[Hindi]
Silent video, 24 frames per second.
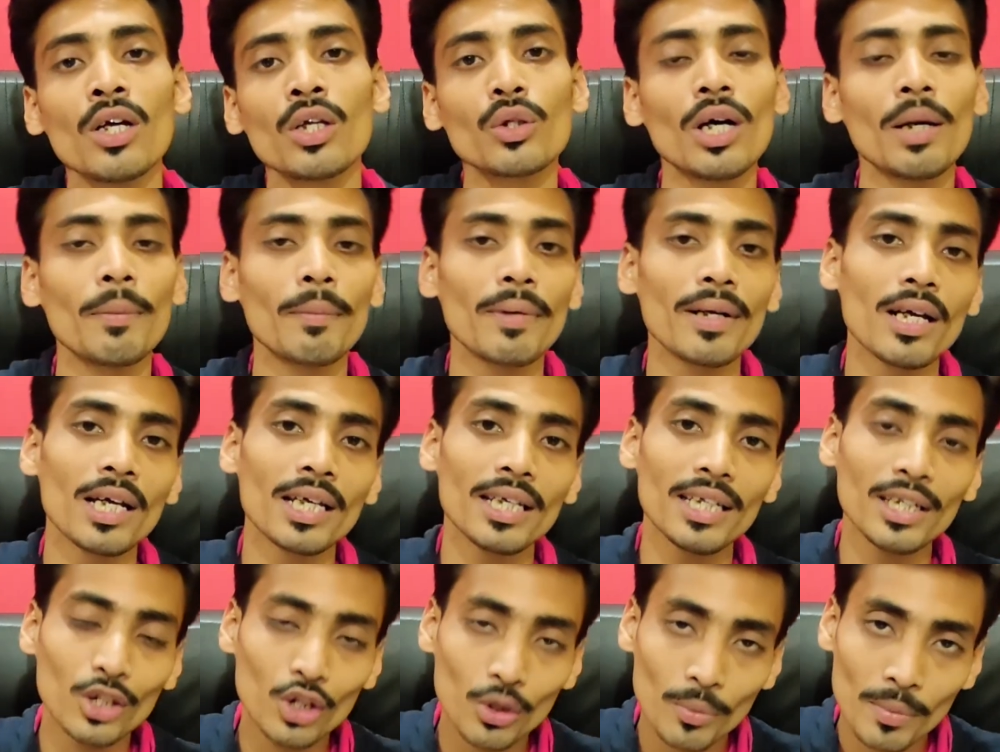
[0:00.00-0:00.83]
तो हमारा
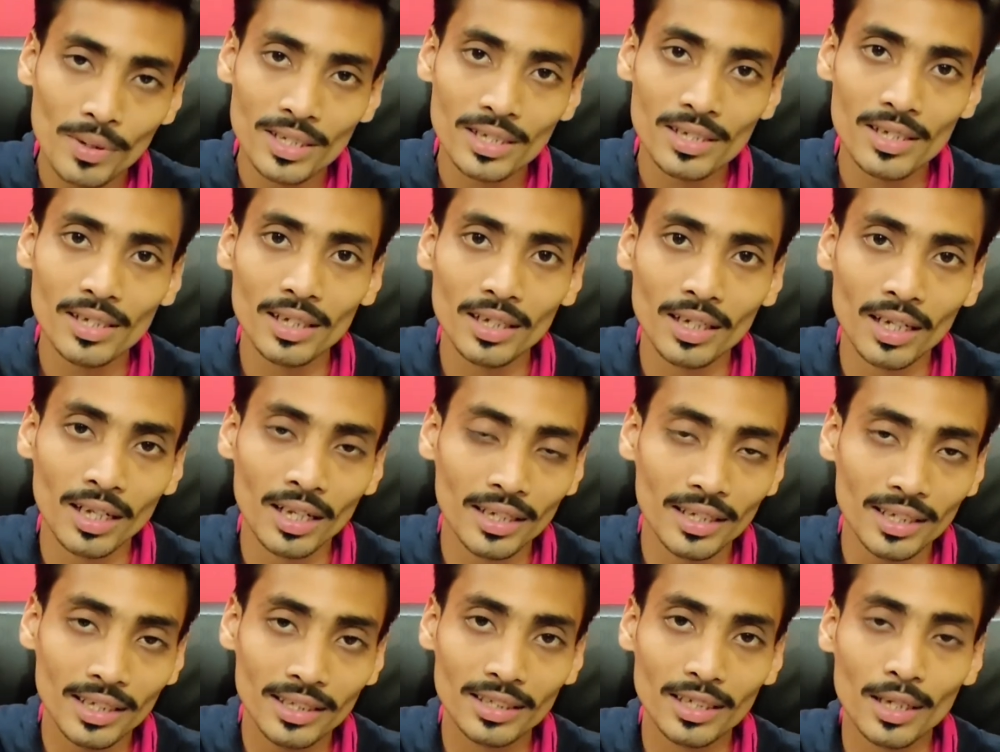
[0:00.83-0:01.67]
ई कॉमर्स
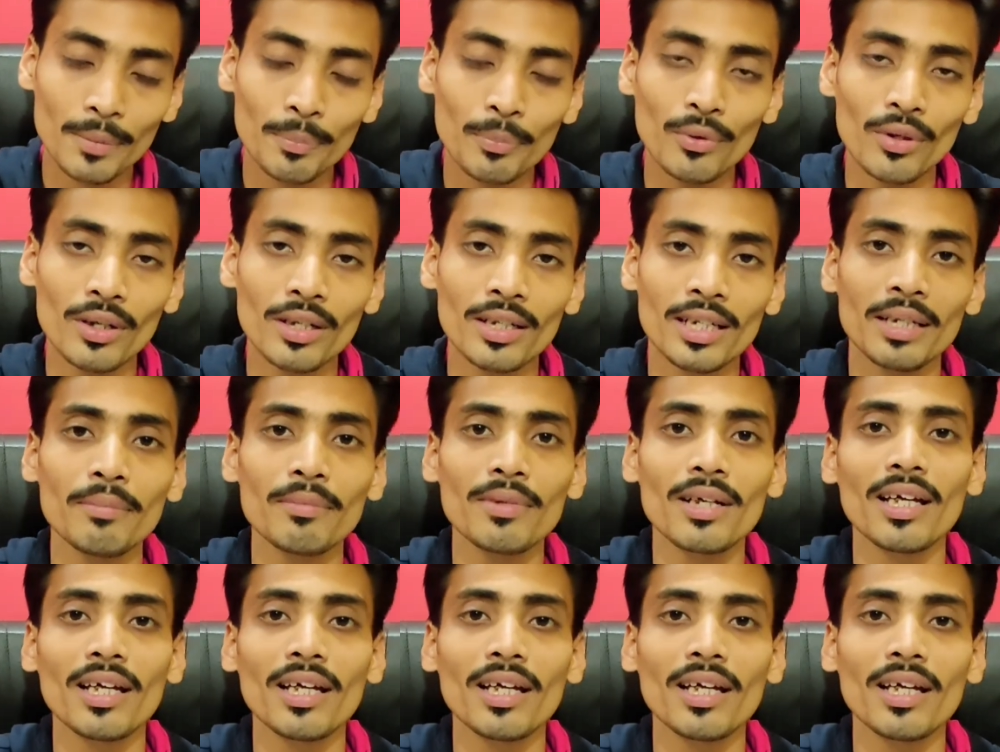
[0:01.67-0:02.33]
आइडियाज़ का पूरा टीम